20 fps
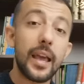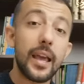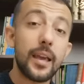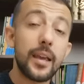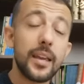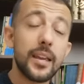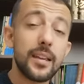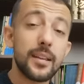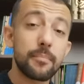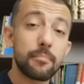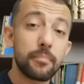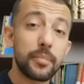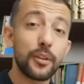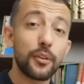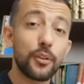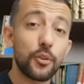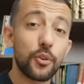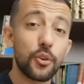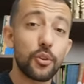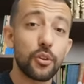Et
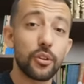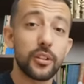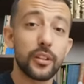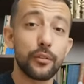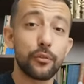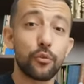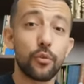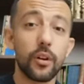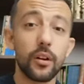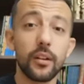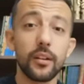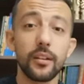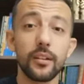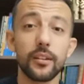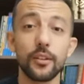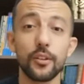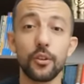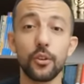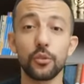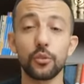pire encore des fois,
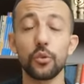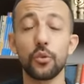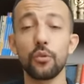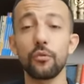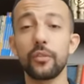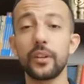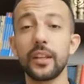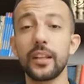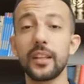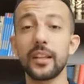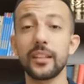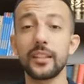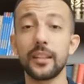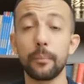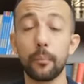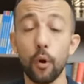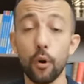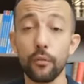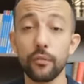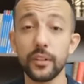on trouve qu'il y a des
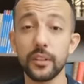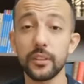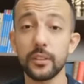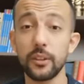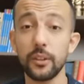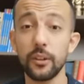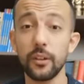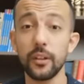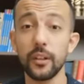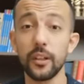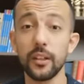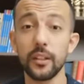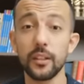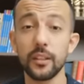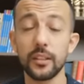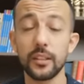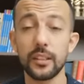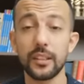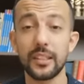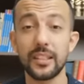professeurs
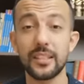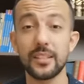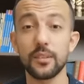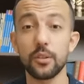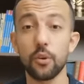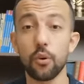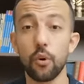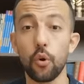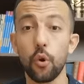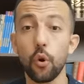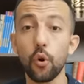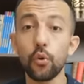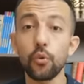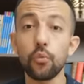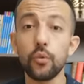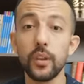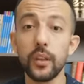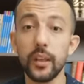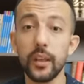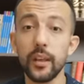qui sont
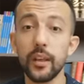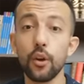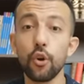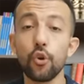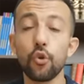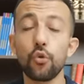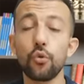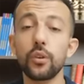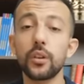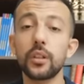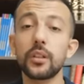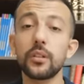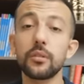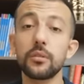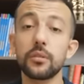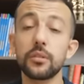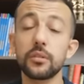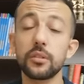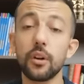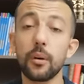ennuyés ou qui
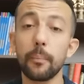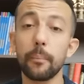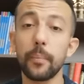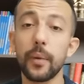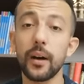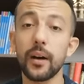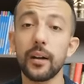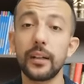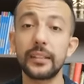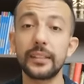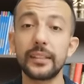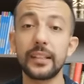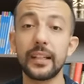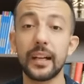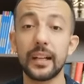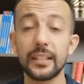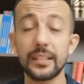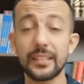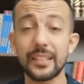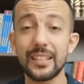ne sont pas
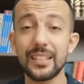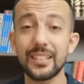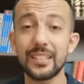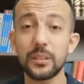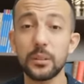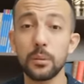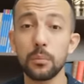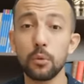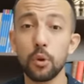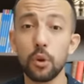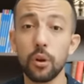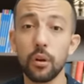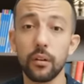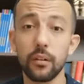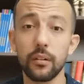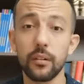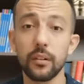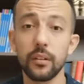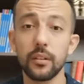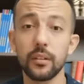assez
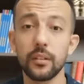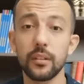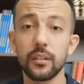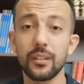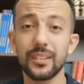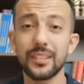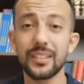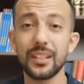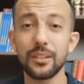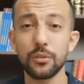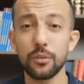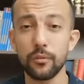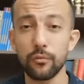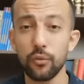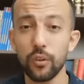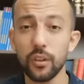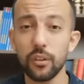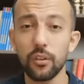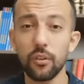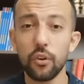stimulants. Ça se
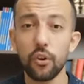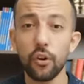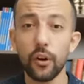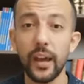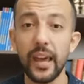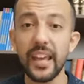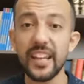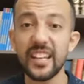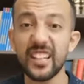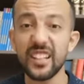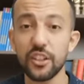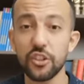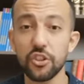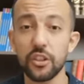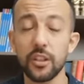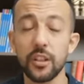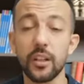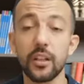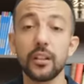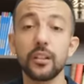voit dans leur
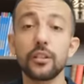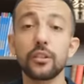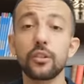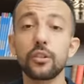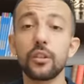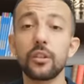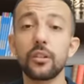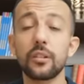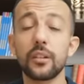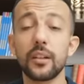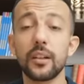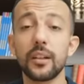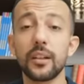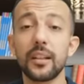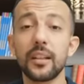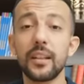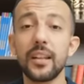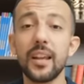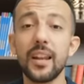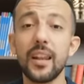énergie. Donc
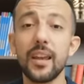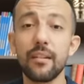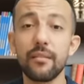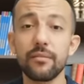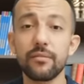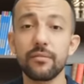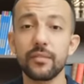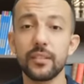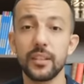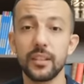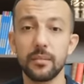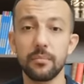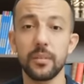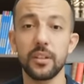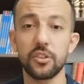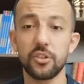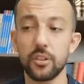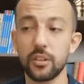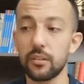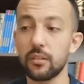l'élève,
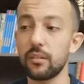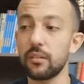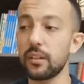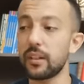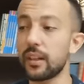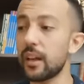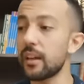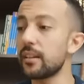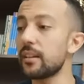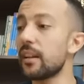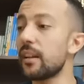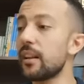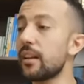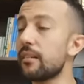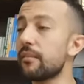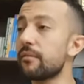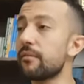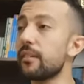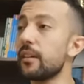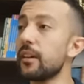imaginons qu'un
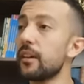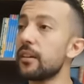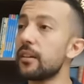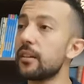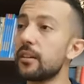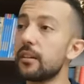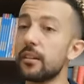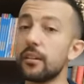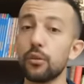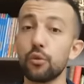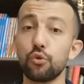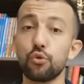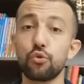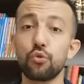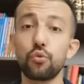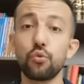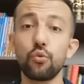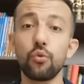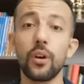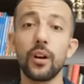élève euh,
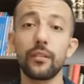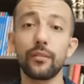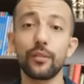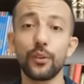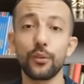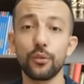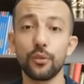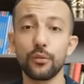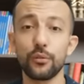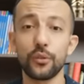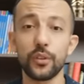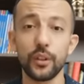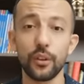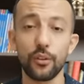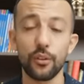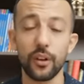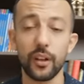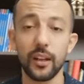joue avant de venir en